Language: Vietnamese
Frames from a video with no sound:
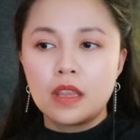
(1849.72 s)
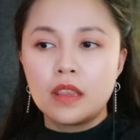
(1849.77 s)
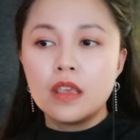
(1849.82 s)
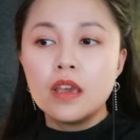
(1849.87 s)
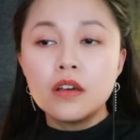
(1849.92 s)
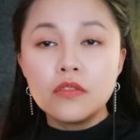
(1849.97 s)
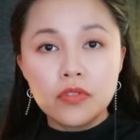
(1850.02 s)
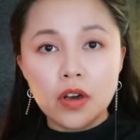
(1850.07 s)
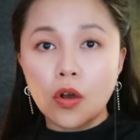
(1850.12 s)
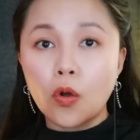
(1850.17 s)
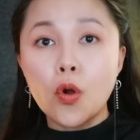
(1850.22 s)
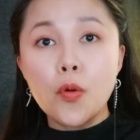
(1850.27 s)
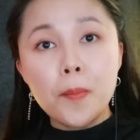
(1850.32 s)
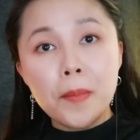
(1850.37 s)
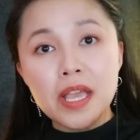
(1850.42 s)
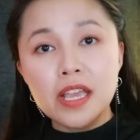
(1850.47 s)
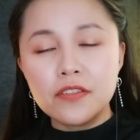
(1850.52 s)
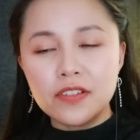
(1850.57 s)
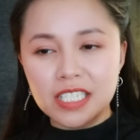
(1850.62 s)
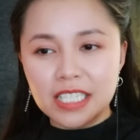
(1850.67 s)
nhân vật của
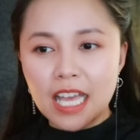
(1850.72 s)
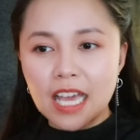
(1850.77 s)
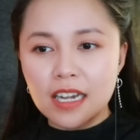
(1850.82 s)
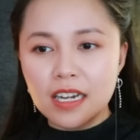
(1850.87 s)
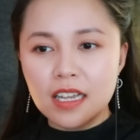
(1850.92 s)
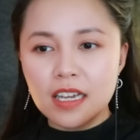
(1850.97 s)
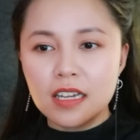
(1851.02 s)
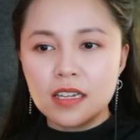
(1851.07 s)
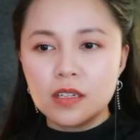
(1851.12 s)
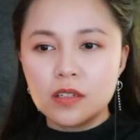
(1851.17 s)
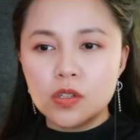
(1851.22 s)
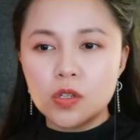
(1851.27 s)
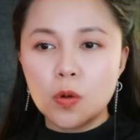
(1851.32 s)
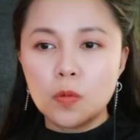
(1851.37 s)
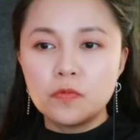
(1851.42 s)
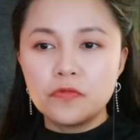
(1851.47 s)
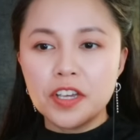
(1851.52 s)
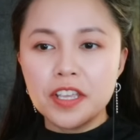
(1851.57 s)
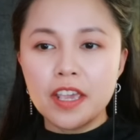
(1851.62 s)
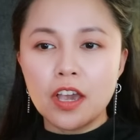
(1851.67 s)
mi và thanh á
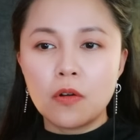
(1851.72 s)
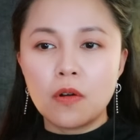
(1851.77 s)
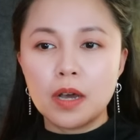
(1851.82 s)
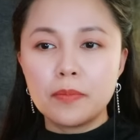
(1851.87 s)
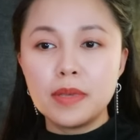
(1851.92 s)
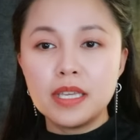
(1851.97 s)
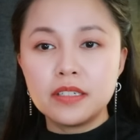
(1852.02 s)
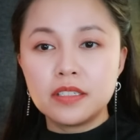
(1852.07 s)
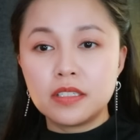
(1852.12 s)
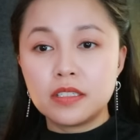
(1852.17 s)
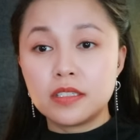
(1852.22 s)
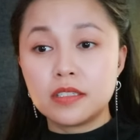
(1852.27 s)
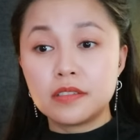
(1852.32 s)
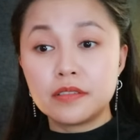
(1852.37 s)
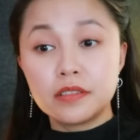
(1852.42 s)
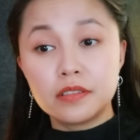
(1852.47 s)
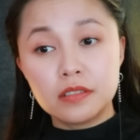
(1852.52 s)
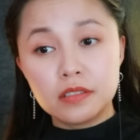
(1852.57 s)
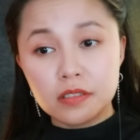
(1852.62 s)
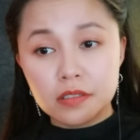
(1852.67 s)
cùng với nhau ở bên
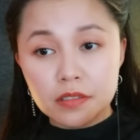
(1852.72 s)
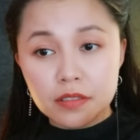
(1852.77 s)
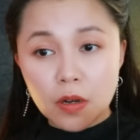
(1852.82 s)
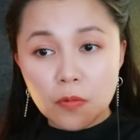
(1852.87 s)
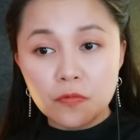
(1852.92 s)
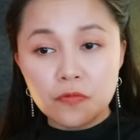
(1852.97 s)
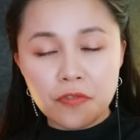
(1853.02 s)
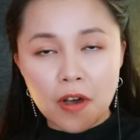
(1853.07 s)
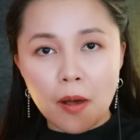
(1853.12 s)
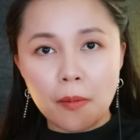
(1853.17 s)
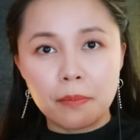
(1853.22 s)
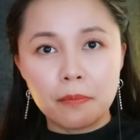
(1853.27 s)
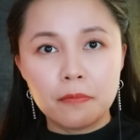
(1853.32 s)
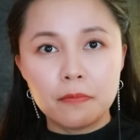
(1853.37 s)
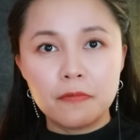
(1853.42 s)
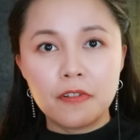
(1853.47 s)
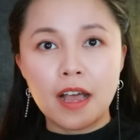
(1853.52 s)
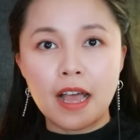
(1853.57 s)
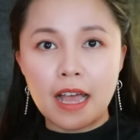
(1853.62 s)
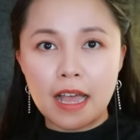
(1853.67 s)
trong phòng
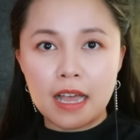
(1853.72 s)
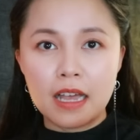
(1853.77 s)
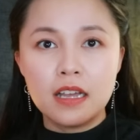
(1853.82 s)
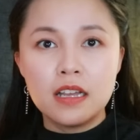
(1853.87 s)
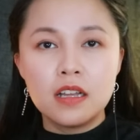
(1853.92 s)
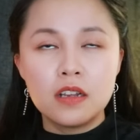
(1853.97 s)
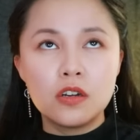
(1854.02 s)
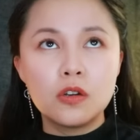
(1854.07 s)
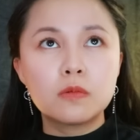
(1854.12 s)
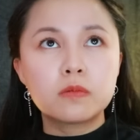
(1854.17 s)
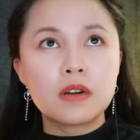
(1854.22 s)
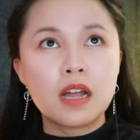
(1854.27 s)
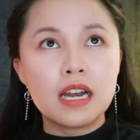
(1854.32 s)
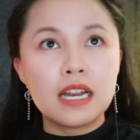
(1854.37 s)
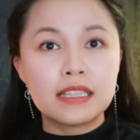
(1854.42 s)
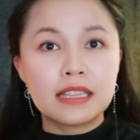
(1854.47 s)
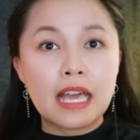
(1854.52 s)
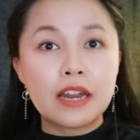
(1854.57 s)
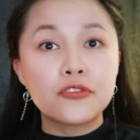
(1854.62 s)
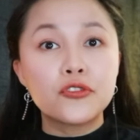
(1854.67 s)
và lúc đó
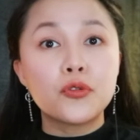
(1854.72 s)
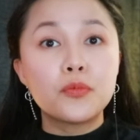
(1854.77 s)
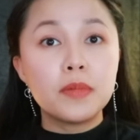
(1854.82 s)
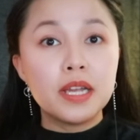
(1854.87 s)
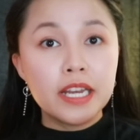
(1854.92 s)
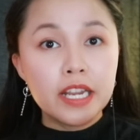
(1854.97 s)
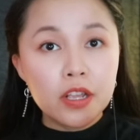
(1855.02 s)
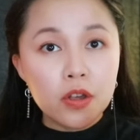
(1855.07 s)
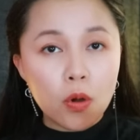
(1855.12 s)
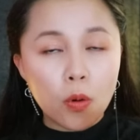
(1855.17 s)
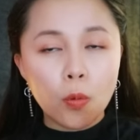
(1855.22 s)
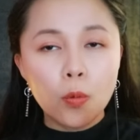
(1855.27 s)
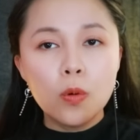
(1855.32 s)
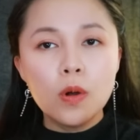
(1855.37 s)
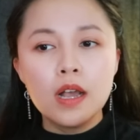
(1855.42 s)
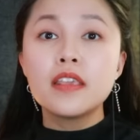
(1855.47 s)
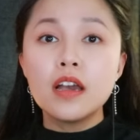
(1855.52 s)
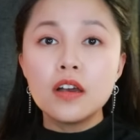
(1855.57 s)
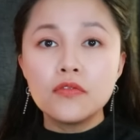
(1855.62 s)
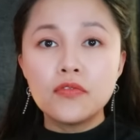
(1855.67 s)
là thanh chuẩn bị đi ngủ
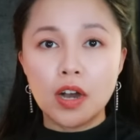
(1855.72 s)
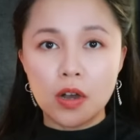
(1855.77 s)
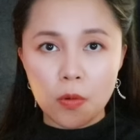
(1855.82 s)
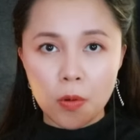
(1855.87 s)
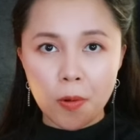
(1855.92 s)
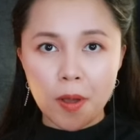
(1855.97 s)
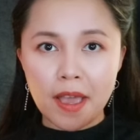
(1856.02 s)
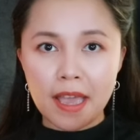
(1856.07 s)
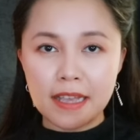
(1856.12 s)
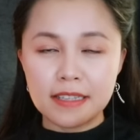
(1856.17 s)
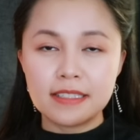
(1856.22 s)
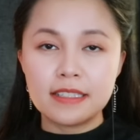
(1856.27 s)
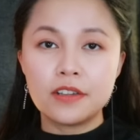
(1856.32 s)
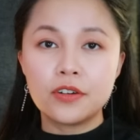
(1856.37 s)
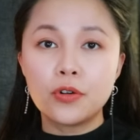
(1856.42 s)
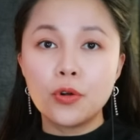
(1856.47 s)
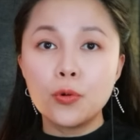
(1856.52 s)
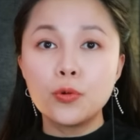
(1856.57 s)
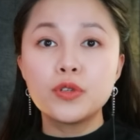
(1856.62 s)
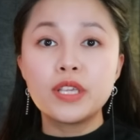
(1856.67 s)
nhân vật hoa
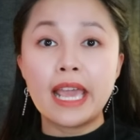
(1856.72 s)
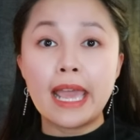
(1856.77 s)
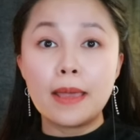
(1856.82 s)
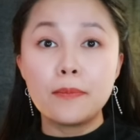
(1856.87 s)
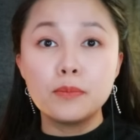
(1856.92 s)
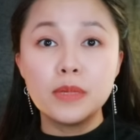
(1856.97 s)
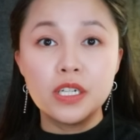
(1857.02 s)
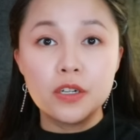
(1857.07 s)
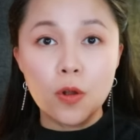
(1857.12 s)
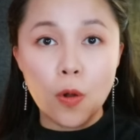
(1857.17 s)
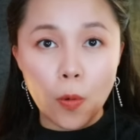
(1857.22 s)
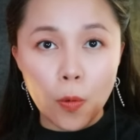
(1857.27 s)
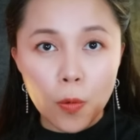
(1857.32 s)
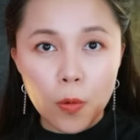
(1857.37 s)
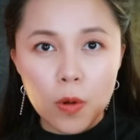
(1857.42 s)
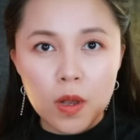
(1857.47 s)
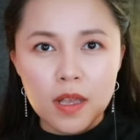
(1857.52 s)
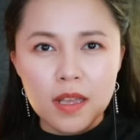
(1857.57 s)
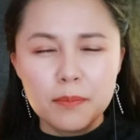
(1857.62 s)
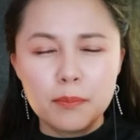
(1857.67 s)
sẽ ru cho em mình
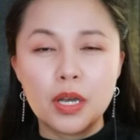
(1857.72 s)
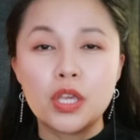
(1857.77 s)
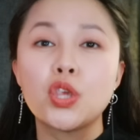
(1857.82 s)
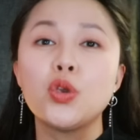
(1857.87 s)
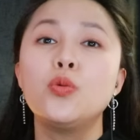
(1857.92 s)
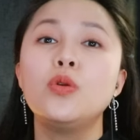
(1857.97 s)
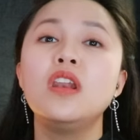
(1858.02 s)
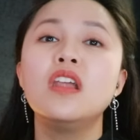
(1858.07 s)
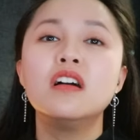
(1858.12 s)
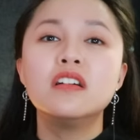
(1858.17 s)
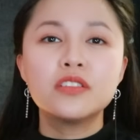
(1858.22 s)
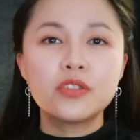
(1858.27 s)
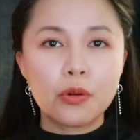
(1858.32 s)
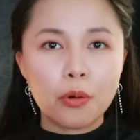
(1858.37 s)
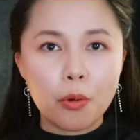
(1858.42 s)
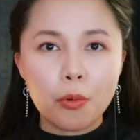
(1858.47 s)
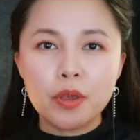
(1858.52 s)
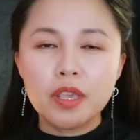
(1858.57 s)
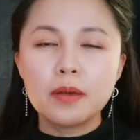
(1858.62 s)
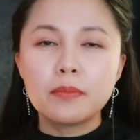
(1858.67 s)
ngủ mặc dù lớn
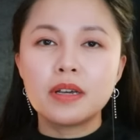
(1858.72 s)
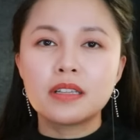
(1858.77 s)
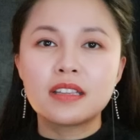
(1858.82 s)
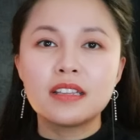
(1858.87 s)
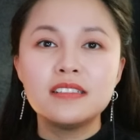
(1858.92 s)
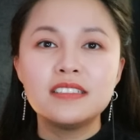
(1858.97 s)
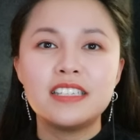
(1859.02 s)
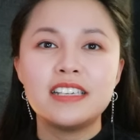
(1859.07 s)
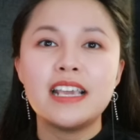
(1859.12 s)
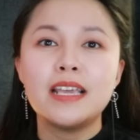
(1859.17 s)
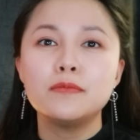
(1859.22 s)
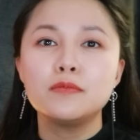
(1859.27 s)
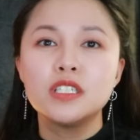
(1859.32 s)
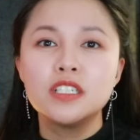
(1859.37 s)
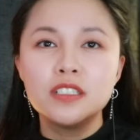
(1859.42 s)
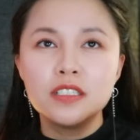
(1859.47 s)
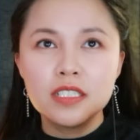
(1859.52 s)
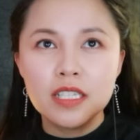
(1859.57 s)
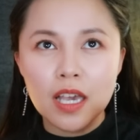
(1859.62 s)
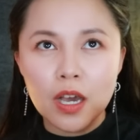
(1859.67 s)
rồi nhưng mà tình chị em
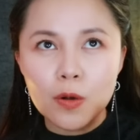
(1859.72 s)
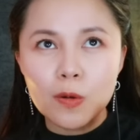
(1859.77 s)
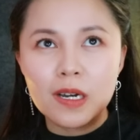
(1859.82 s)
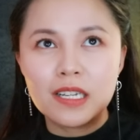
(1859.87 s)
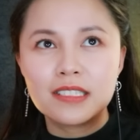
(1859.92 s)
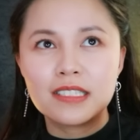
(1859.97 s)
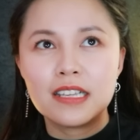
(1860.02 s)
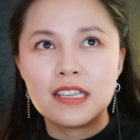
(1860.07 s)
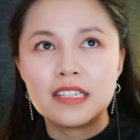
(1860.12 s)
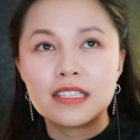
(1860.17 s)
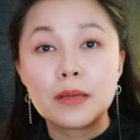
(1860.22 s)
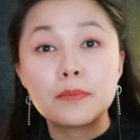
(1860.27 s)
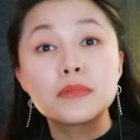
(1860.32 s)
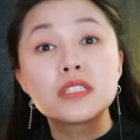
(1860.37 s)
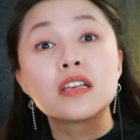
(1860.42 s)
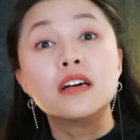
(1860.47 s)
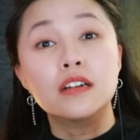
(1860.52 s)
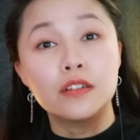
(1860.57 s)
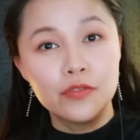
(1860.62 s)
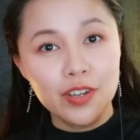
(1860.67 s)
thương nhau là sẽ tâm
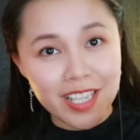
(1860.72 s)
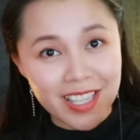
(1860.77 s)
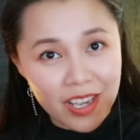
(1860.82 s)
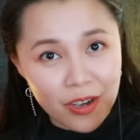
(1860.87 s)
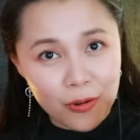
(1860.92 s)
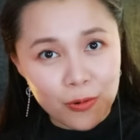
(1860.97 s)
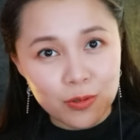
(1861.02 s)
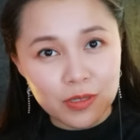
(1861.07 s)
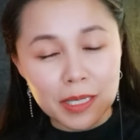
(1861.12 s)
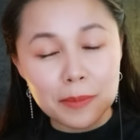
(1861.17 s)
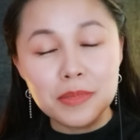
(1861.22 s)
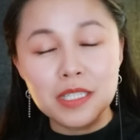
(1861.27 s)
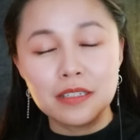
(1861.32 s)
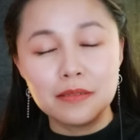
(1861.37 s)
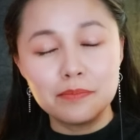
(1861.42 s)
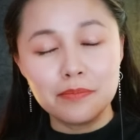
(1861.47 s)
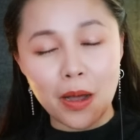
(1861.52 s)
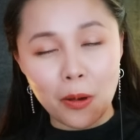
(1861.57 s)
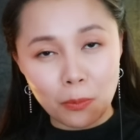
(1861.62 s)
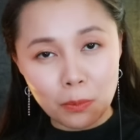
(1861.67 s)
sự với nhau tâm
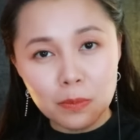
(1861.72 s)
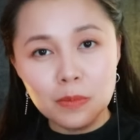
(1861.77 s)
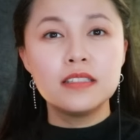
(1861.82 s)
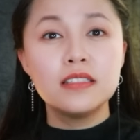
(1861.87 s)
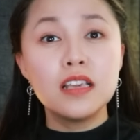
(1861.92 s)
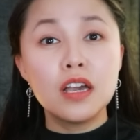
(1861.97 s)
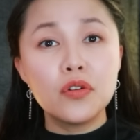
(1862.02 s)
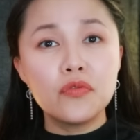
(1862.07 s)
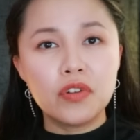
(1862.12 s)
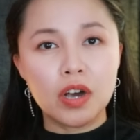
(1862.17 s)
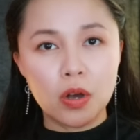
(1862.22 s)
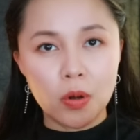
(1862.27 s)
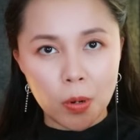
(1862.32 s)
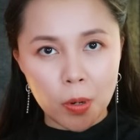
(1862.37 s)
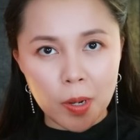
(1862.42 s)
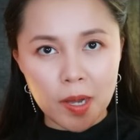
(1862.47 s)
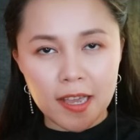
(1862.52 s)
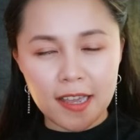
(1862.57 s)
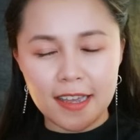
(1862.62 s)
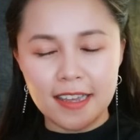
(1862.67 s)
sự mỏng nhân vật
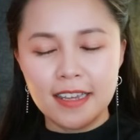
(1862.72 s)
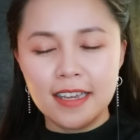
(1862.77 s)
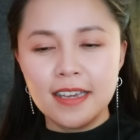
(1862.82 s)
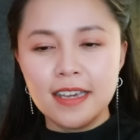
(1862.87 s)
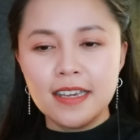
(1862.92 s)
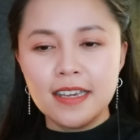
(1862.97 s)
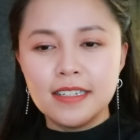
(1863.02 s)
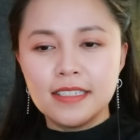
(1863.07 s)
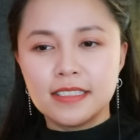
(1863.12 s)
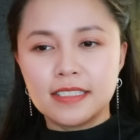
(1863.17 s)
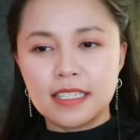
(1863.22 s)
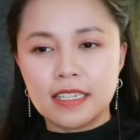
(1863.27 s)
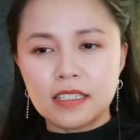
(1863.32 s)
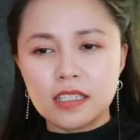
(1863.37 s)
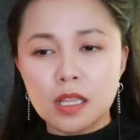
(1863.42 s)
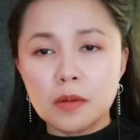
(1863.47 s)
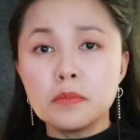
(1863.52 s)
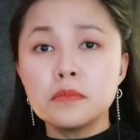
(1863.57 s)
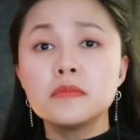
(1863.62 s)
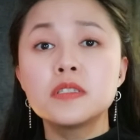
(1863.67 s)
hoa sẽ
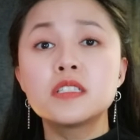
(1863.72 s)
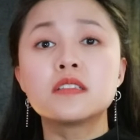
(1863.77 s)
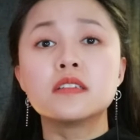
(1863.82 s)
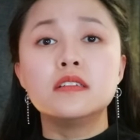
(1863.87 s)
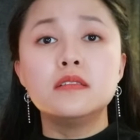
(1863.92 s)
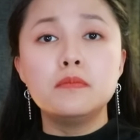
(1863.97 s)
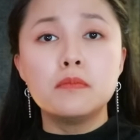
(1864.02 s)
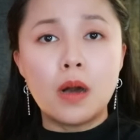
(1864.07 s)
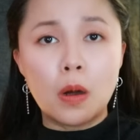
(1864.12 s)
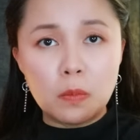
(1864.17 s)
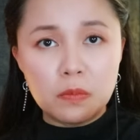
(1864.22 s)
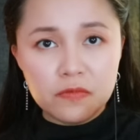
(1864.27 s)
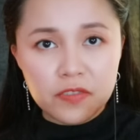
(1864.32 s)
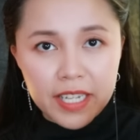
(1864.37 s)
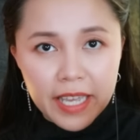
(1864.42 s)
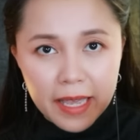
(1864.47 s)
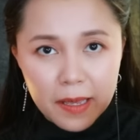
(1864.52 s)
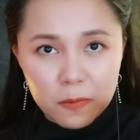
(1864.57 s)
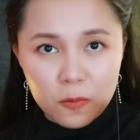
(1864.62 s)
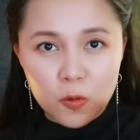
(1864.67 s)
tâm sự mỏng
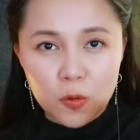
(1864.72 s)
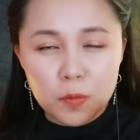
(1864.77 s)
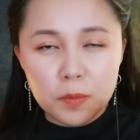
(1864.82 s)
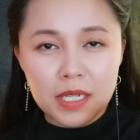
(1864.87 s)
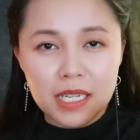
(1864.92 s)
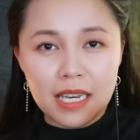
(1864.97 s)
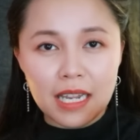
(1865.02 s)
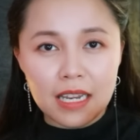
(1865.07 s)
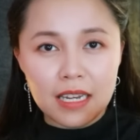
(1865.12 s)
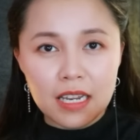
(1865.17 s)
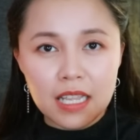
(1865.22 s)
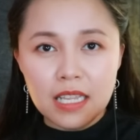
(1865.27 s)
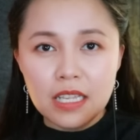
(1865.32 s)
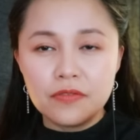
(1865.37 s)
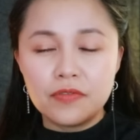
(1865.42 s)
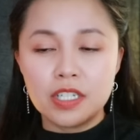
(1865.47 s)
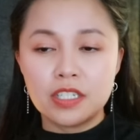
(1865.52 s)
với em của mình là ly